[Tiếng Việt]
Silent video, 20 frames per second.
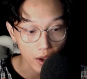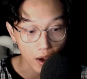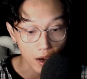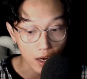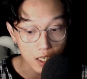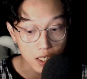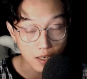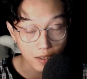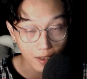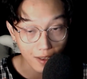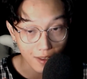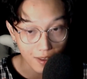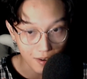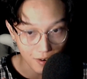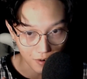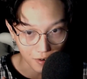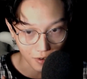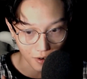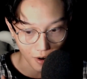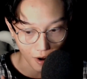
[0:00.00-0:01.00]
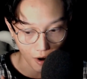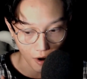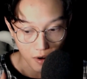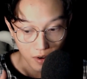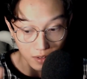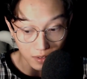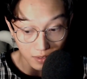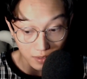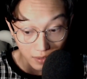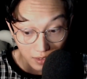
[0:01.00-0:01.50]
ở trên cái giường
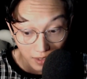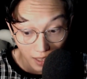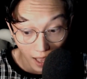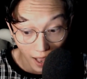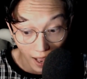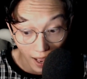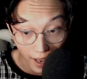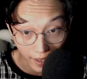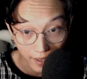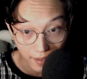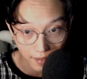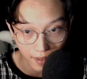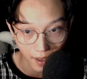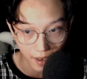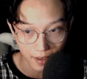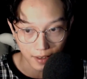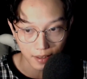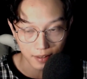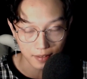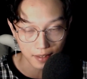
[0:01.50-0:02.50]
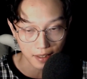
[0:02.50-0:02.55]
đó, hai cái tay